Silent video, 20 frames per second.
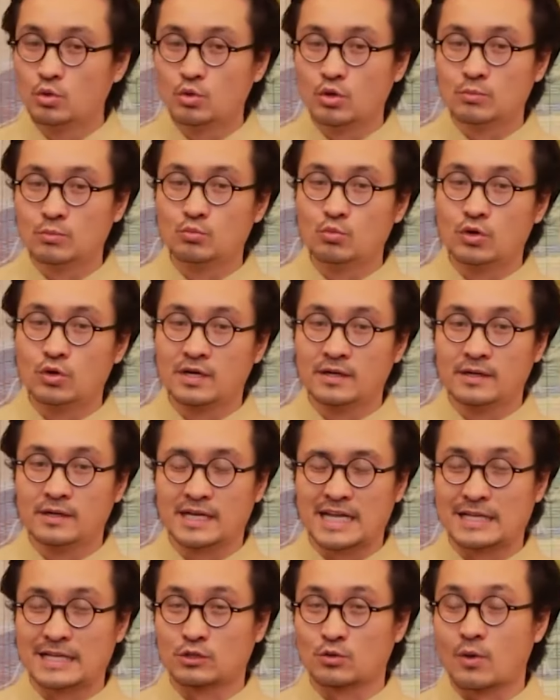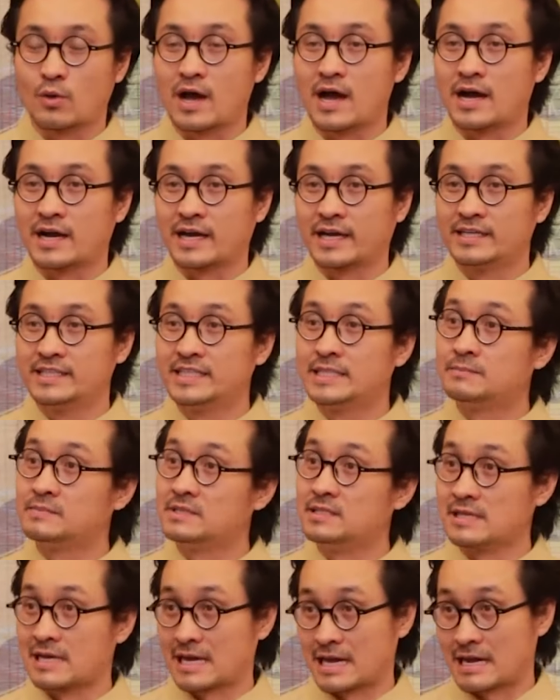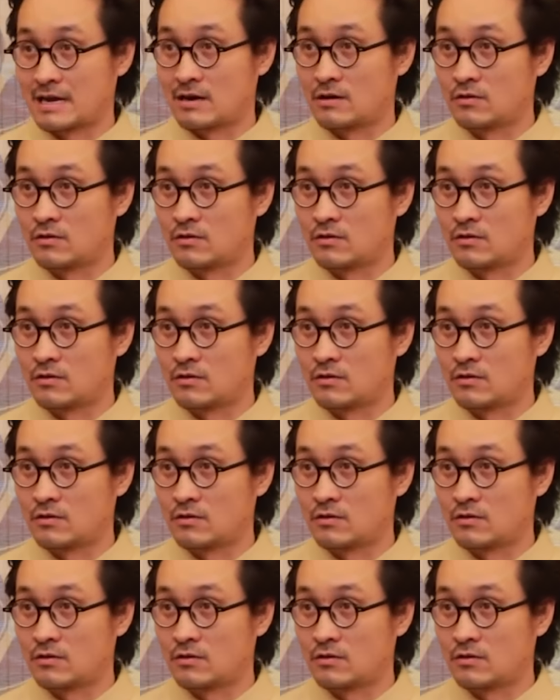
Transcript: luôn luôn muốn lan tỏa cái niềm tự